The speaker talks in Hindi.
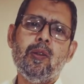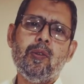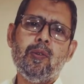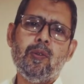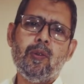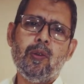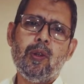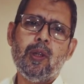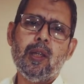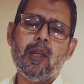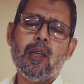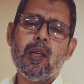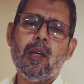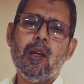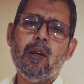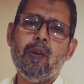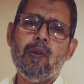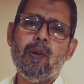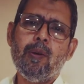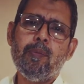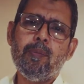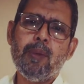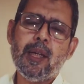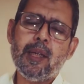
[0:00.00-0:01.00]
जो लिखा
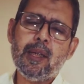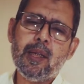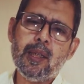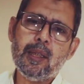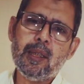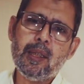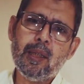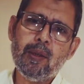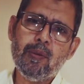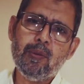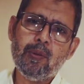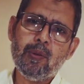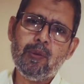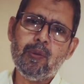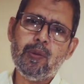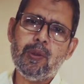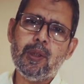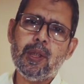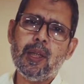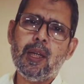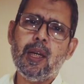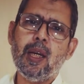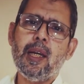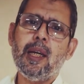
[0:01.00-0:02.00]
हुआ मैटर था उनको
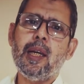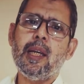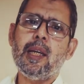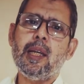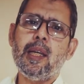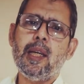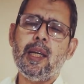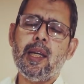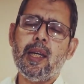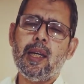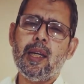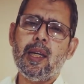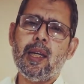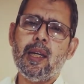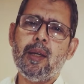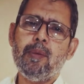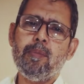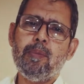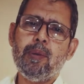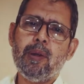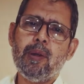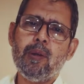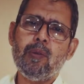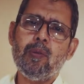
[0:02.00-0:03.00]
दिखाया गया है
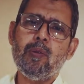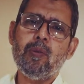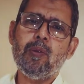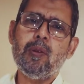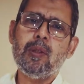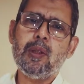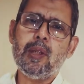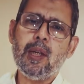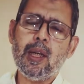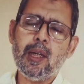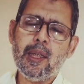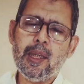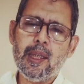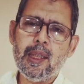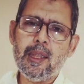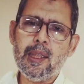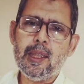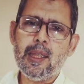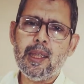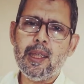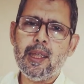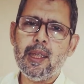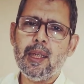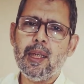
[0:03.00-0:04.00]
फिर उन्होंने तइद
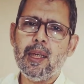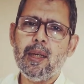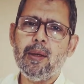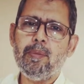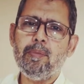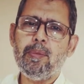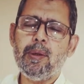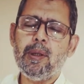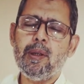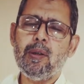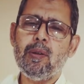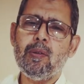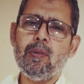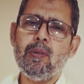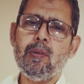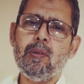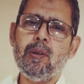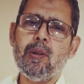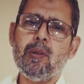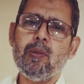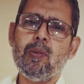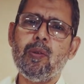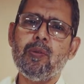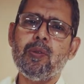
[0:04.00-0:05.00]
की है फिर
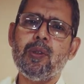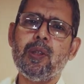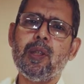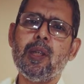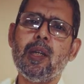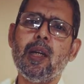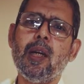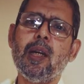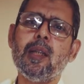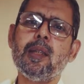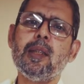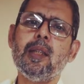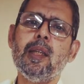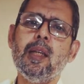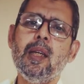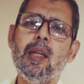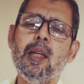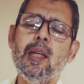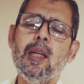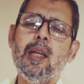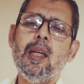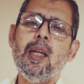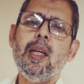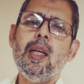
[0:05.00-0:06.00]
उन्होंने तोसीक़ात
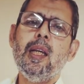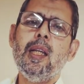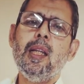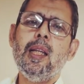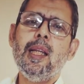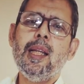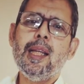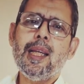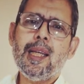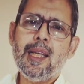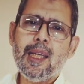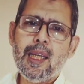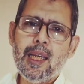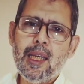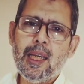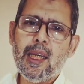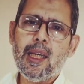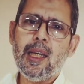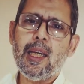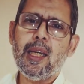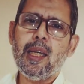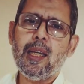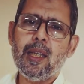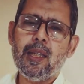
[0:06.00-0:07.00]
लिखी
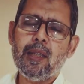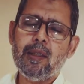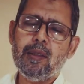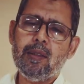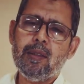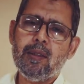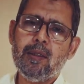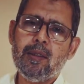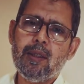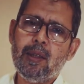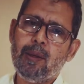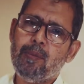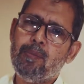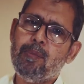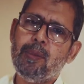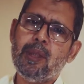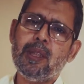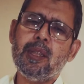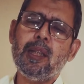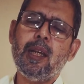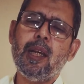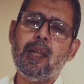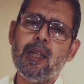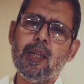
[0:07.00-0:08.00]
हैं सब
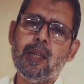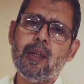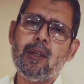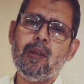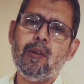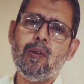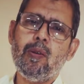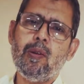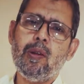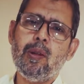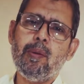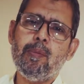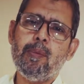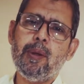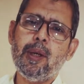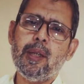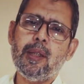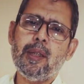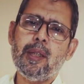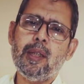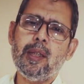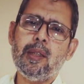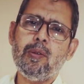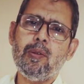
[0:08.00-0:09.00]
मसाले के
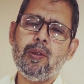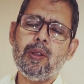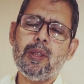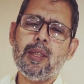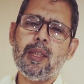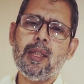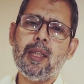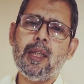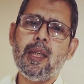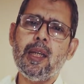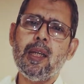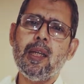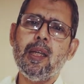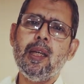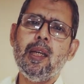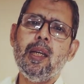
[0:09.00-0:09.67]
ने तो इसलिए